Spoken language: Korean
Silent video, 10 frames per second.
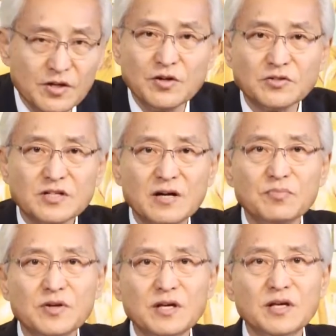이런
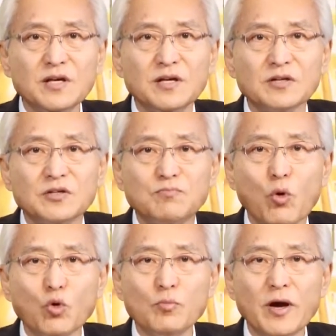사람들이 그
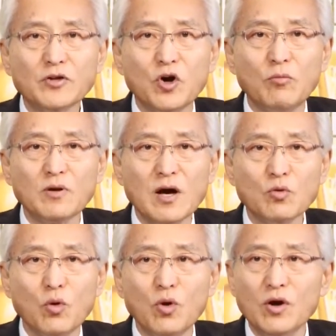복음의 경험을
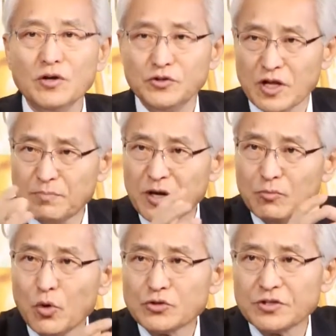하고 연합하여
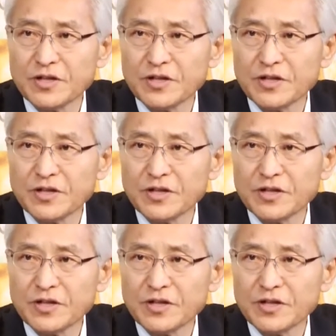모였을